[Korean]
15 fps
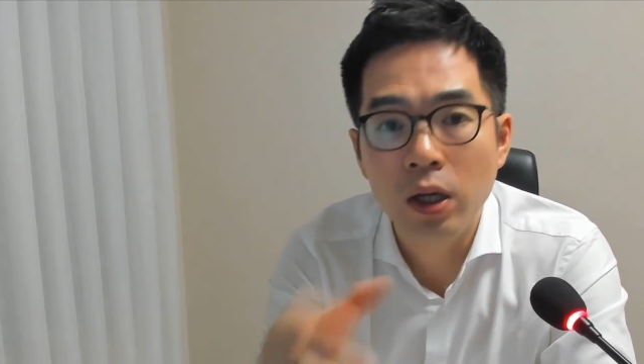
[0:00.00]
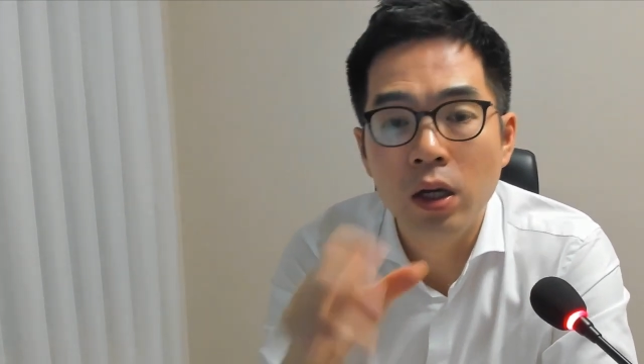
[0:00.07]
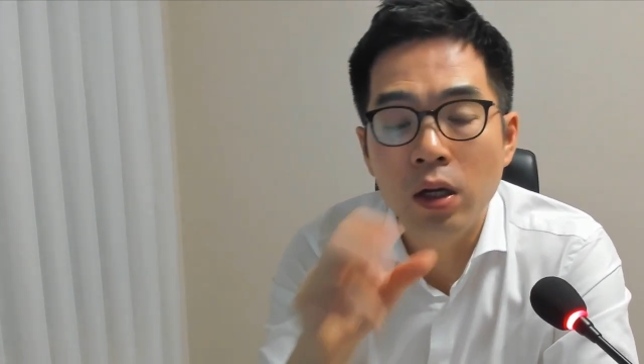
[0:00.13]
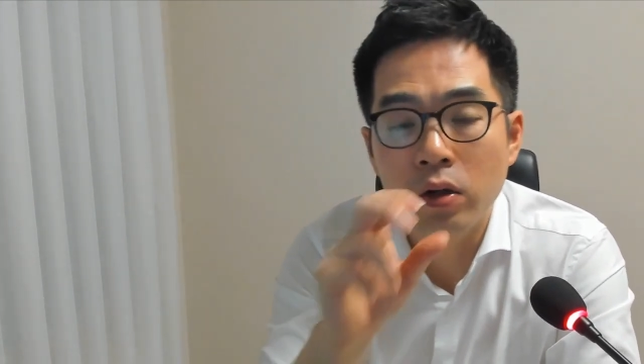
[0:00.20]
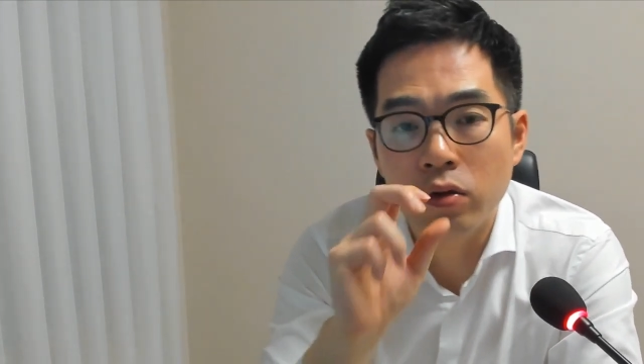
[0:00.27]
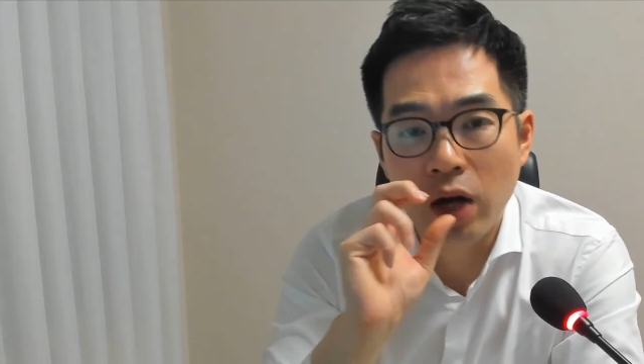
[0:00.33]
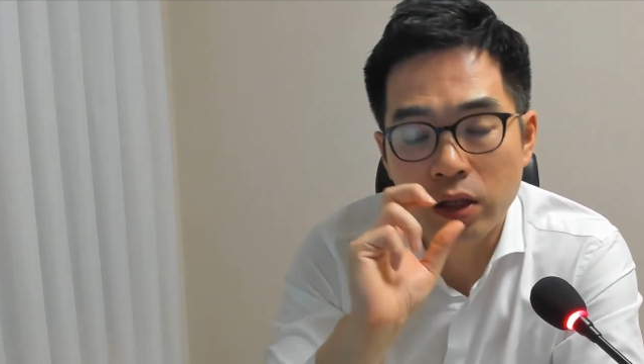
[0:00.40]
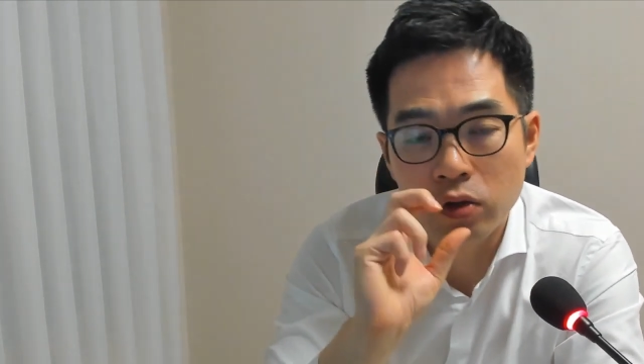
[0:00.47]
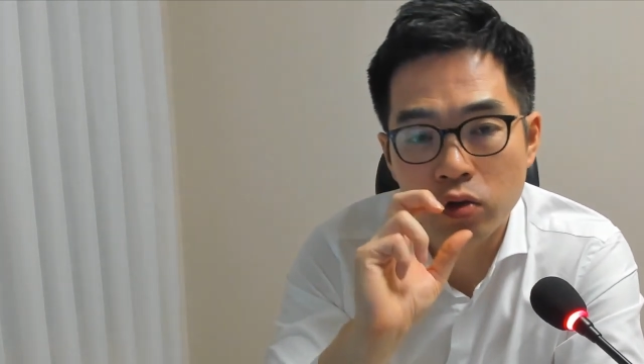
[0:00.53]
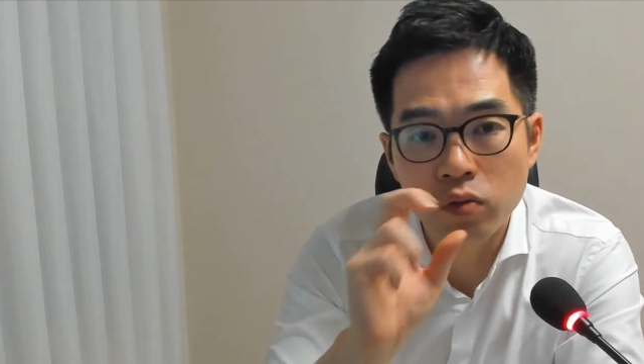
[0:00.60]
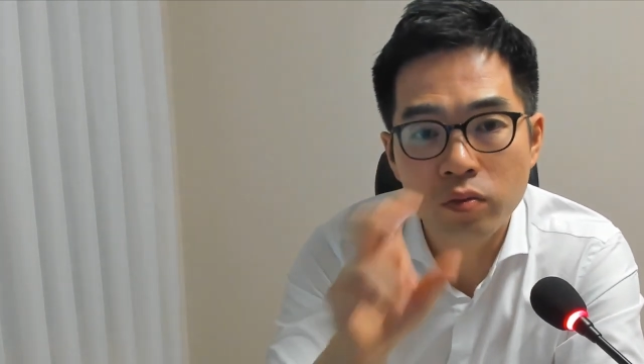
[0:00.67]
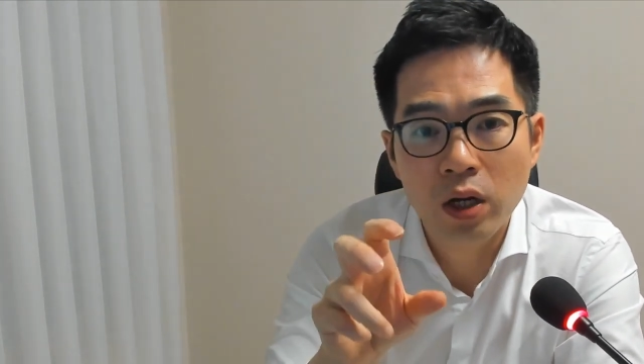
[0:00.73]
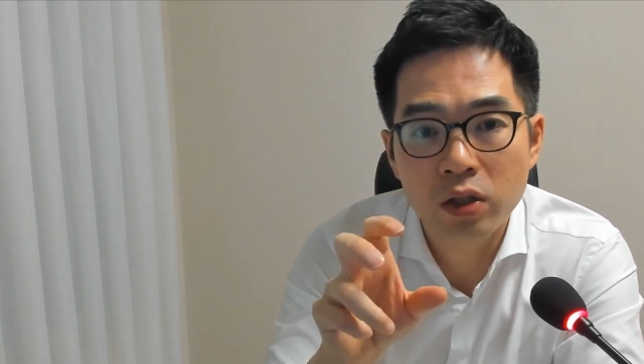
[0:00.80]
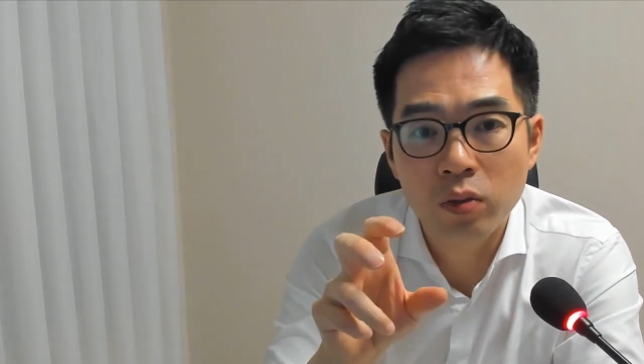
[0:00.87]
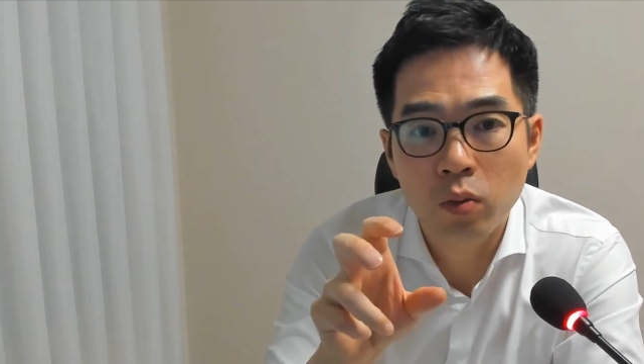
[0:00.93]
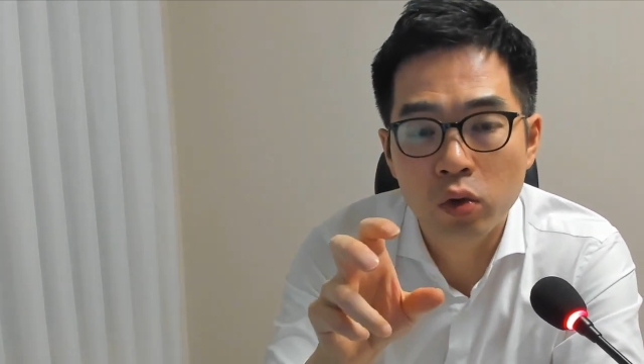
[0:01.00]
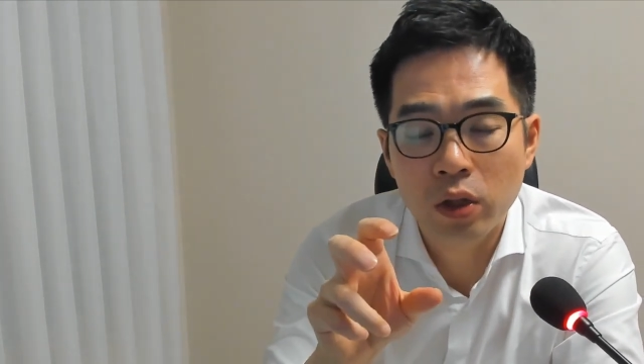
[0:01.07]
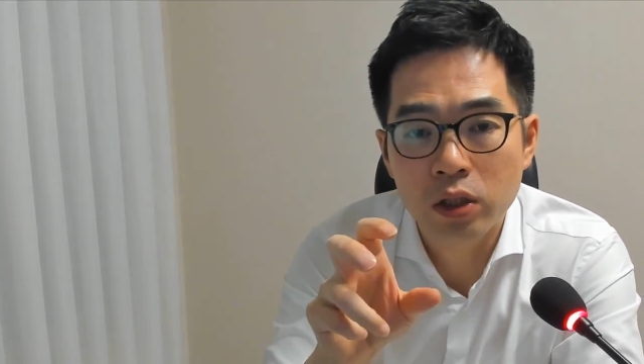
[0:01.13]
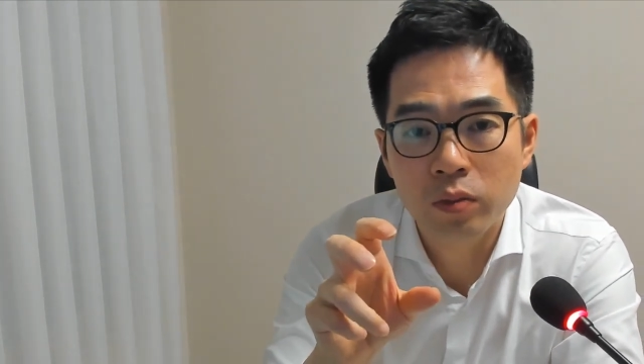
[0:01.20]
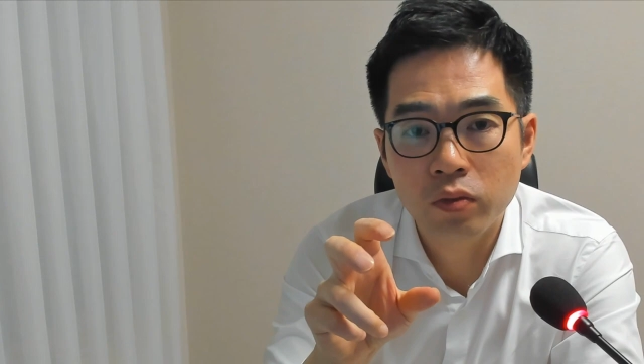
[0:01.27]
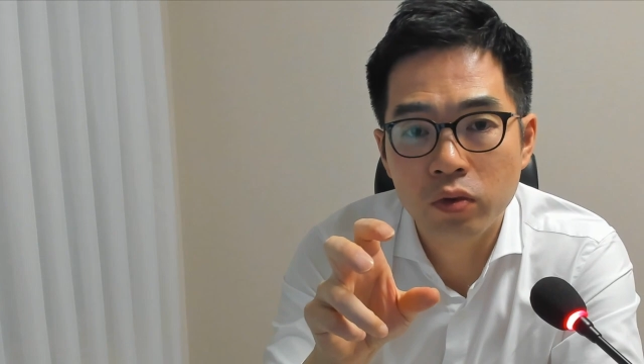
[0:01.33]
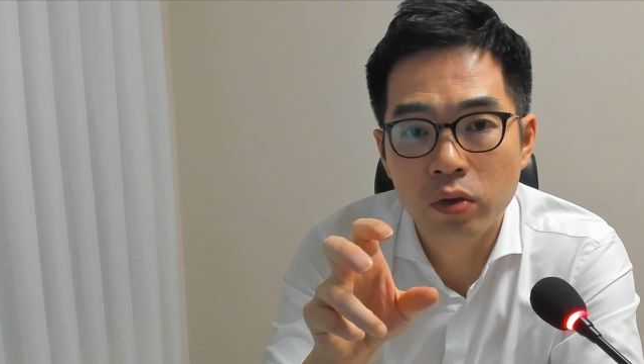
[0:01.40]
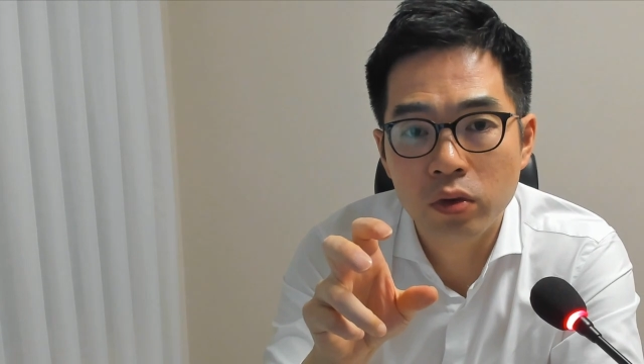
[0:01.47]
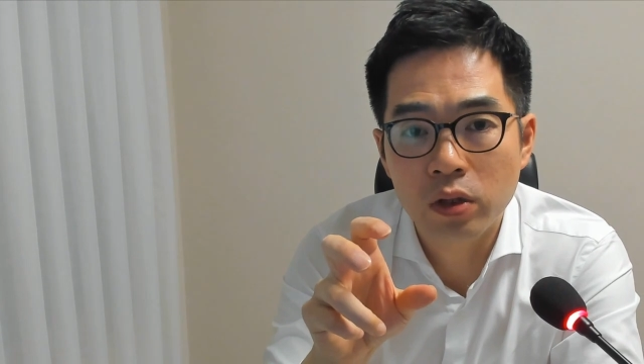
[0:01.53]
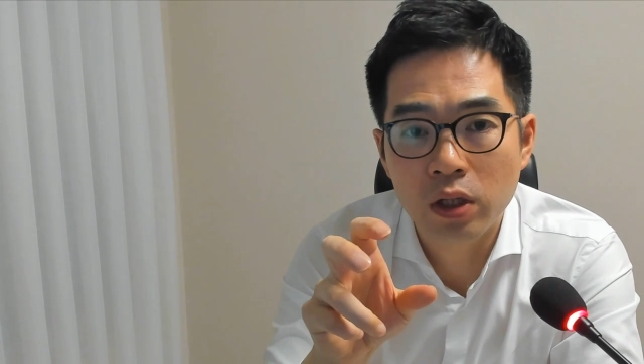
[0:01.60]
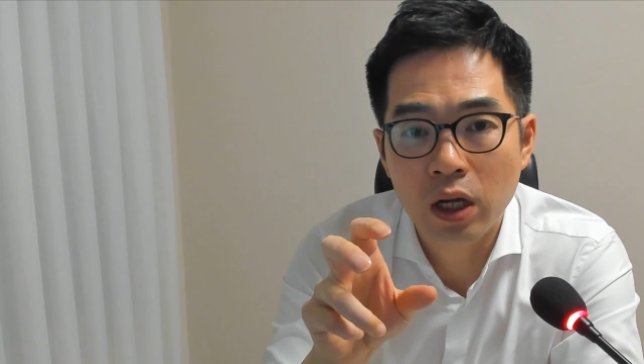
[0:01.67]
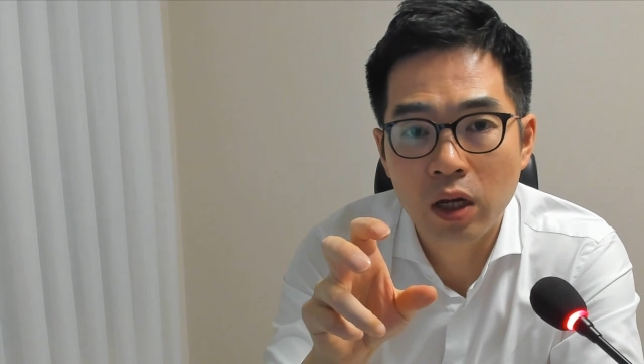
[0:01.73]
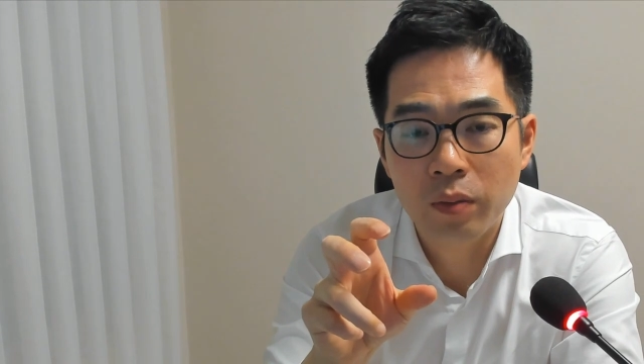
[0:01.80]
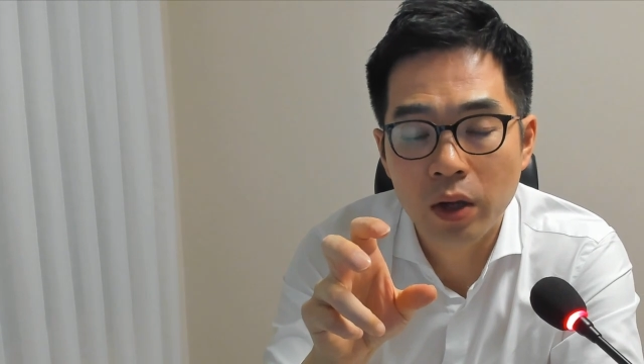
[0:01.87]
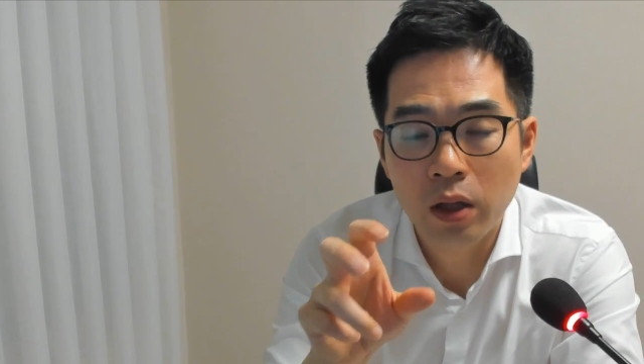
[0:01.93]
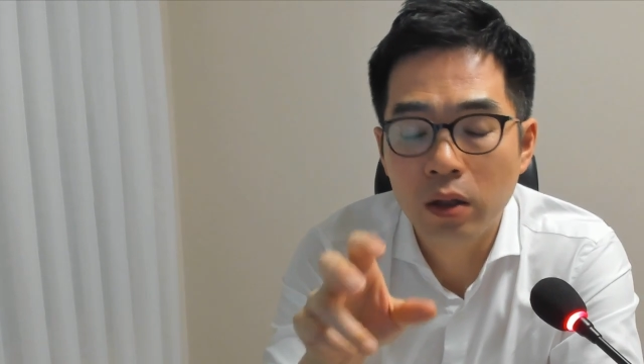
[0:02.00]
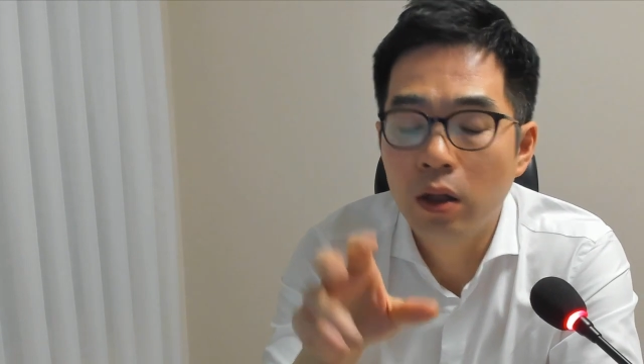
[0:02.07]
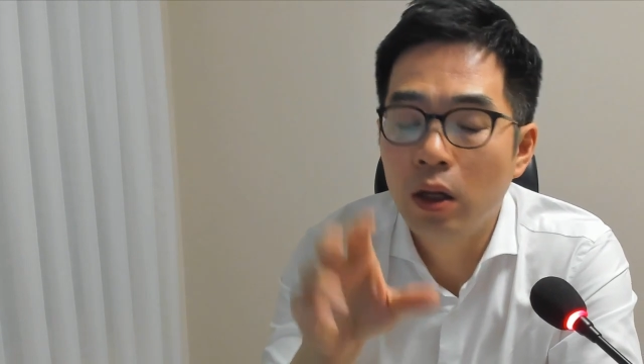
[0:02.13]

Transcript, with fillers: 그리고 아직 준비하지 못하신 분들이라면